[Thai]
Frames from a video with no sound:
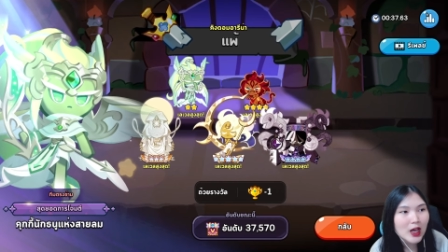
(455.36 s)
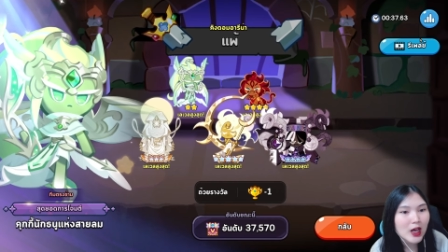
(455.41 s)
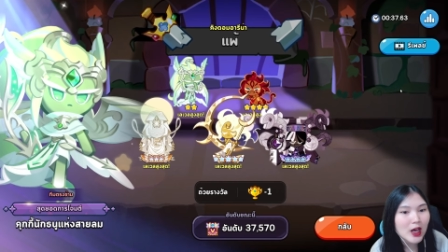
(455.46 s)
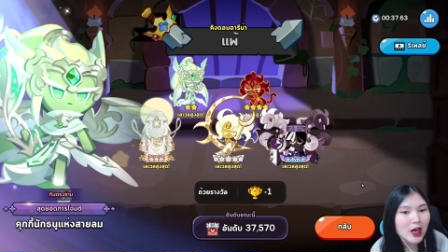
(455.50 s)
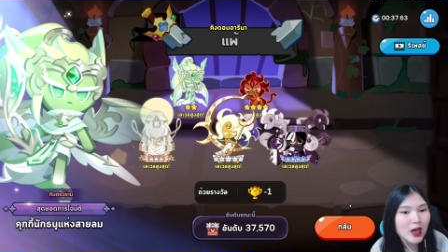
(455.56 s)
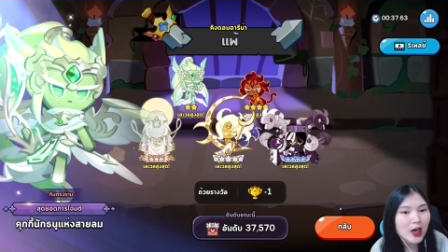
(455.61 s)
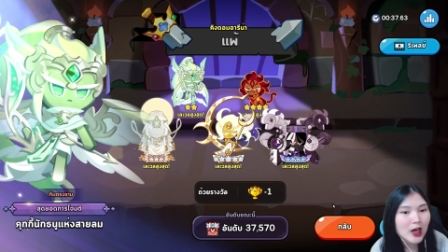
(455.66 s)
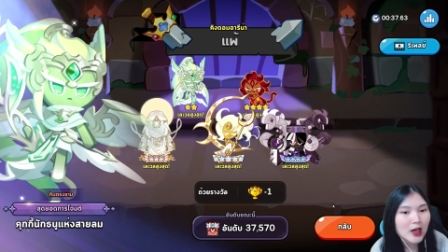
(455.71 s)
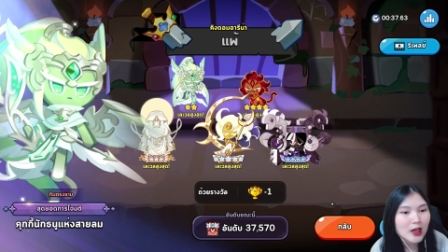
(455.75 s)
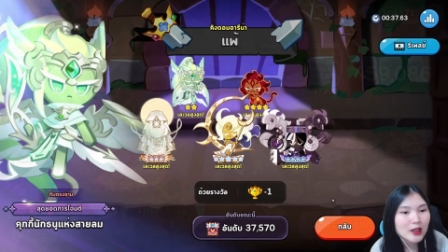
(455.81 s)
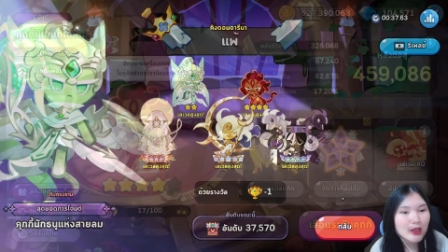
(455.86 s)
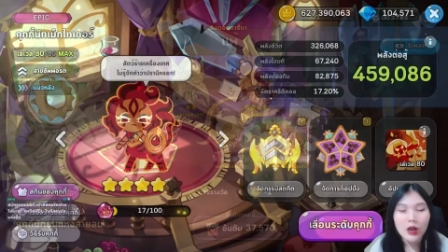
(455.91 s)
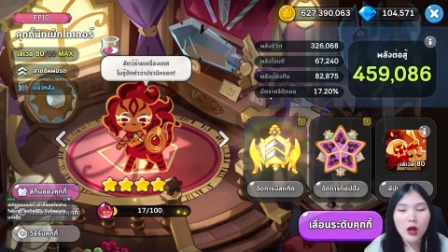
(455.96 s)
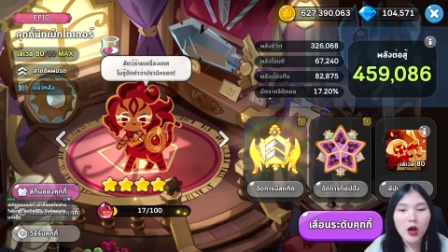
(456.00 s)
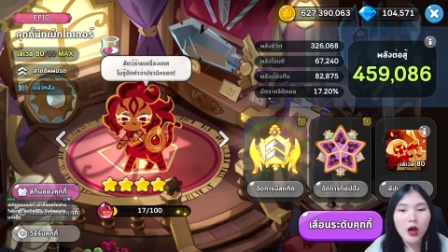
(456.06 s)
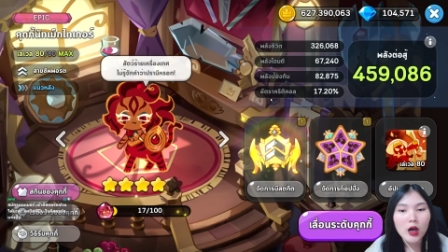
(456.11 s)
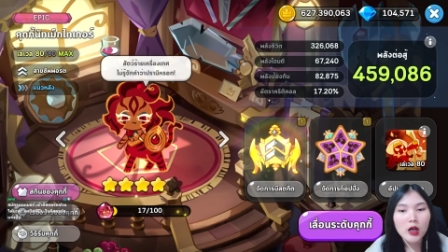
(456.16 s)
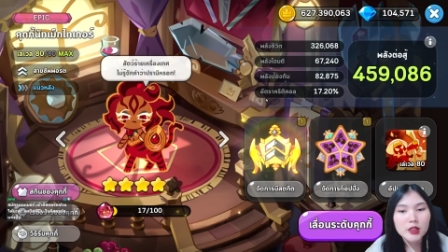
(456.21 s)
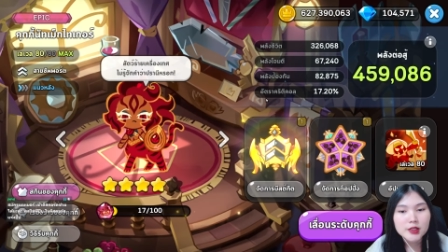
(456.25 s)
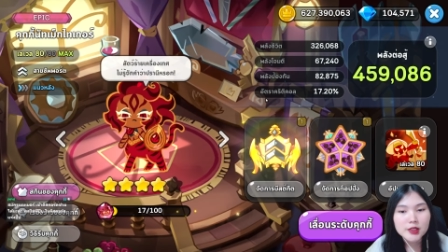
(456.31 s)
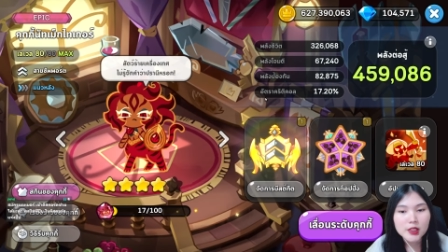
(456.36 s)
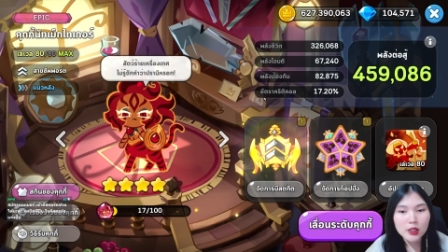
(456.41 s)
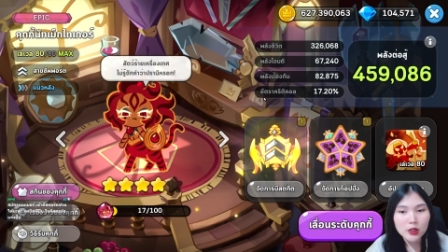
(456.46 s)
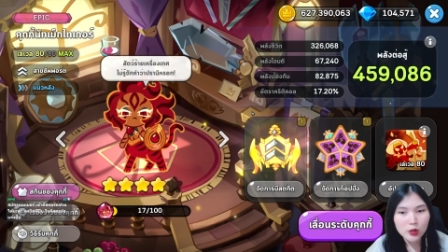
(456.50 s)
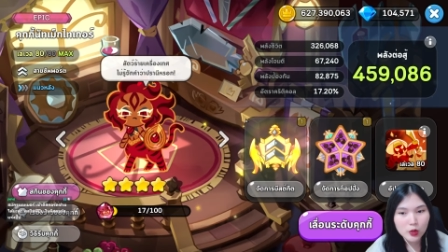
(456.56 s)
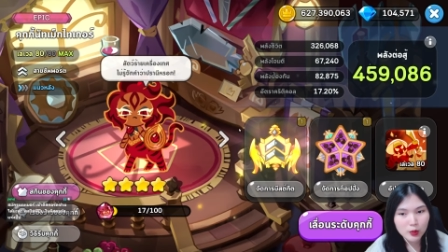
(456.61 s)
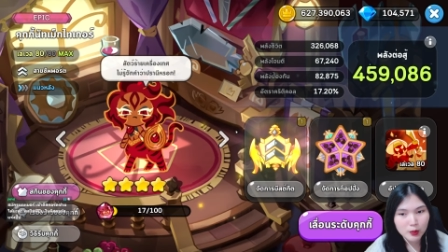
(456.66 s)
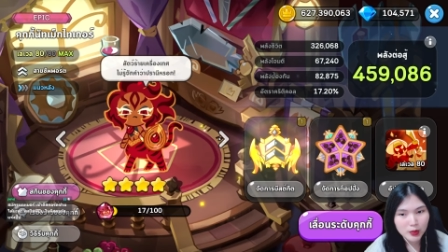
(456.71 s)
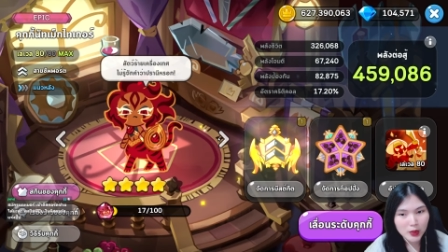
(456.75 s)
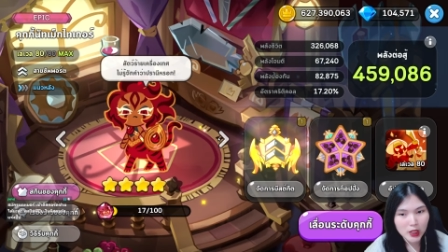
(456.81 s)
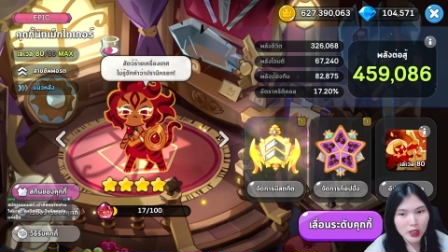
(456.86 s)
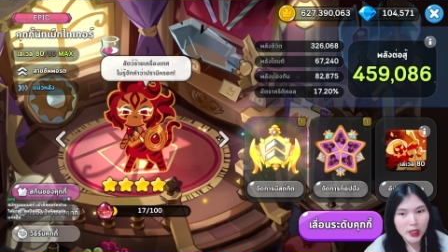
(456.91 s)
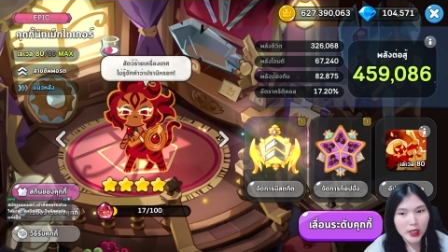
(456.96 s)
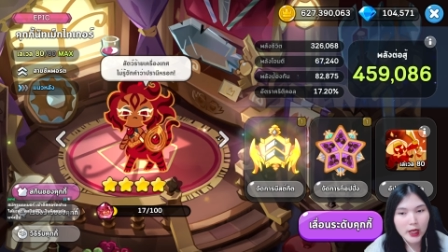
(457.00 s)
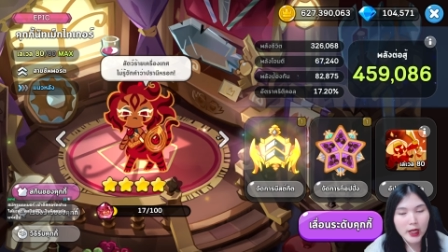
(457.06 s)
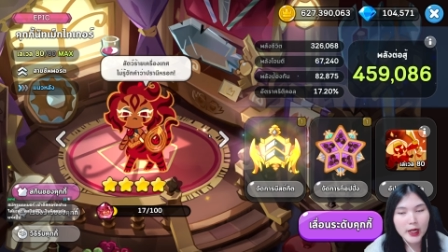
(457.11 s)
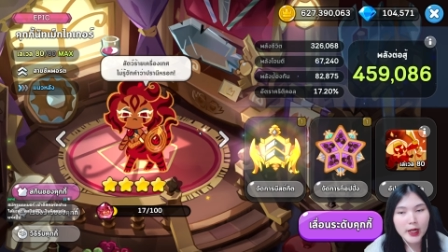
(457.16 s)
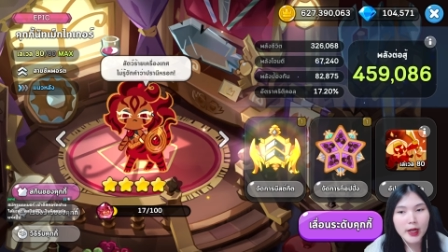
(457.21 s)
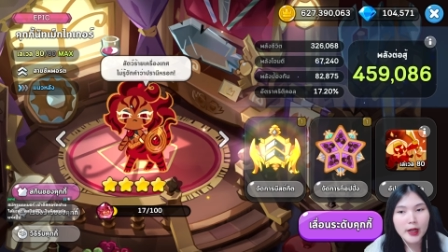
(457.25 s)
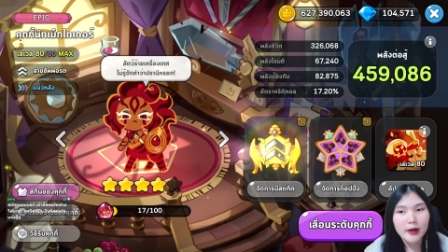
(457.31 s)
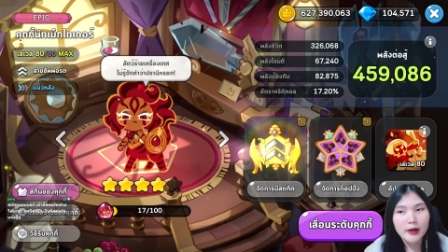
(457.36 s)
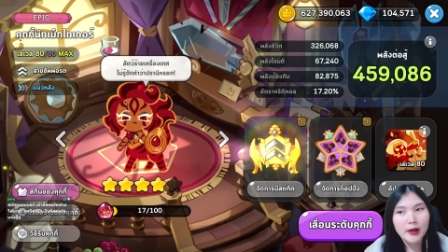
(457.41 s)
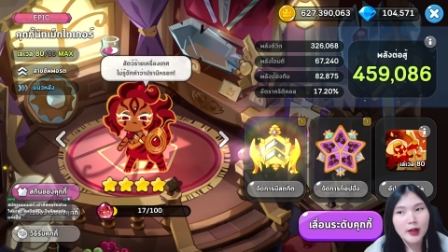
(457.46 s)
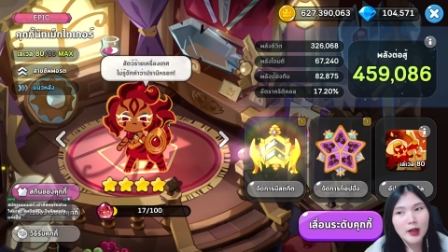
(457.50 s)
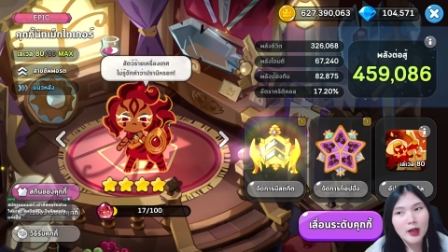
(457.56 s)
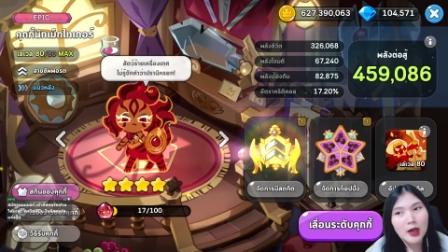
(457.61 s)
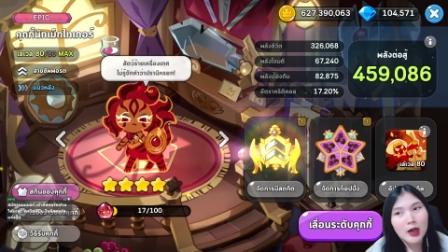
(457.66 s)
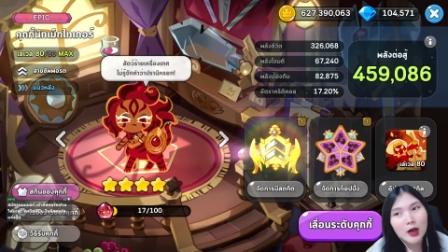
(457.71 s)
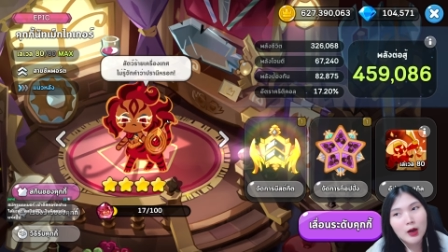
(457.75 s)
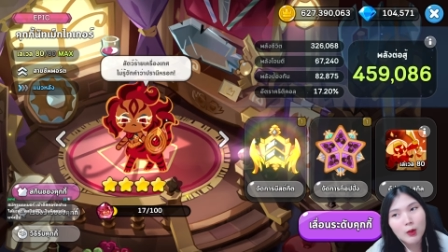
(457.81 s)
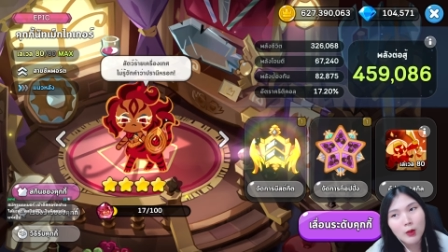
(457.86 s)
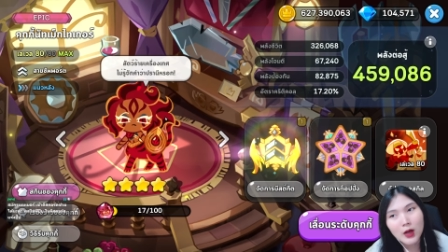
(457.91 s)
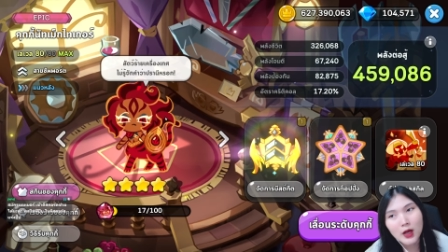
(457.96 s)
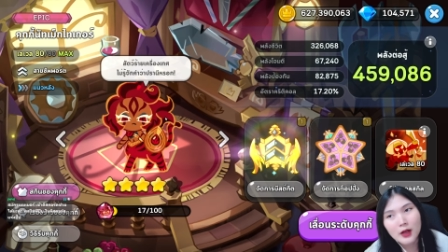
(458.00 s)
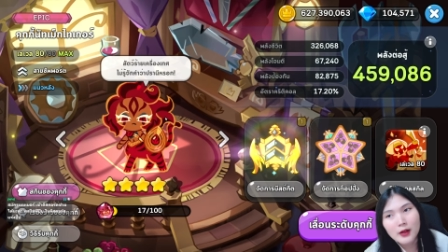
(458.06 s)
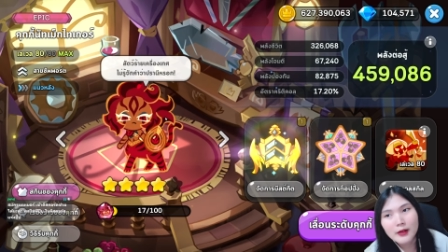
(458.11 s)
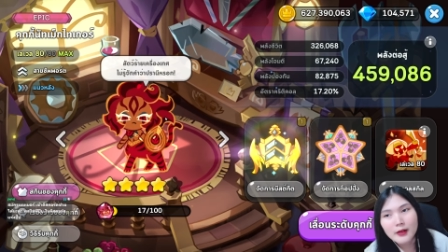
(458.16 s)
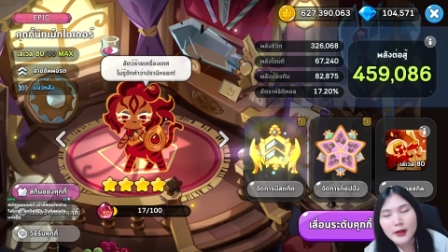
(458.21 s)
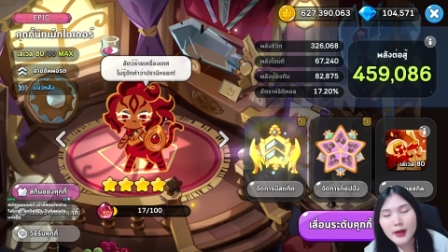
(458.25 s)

คะขอสรุปเลยละกันนะคะว่า